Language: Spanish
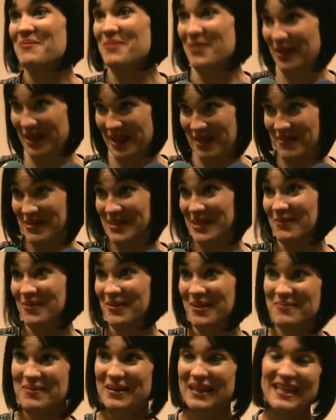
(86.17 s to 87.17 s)
pero que además
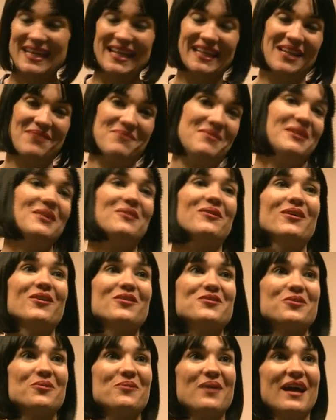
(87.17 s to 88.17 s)
hablo de Melilla también, de cuando
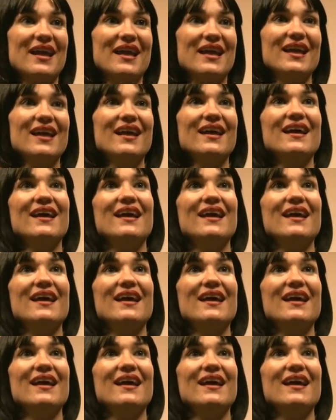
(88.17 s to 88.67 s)
estuve aquí,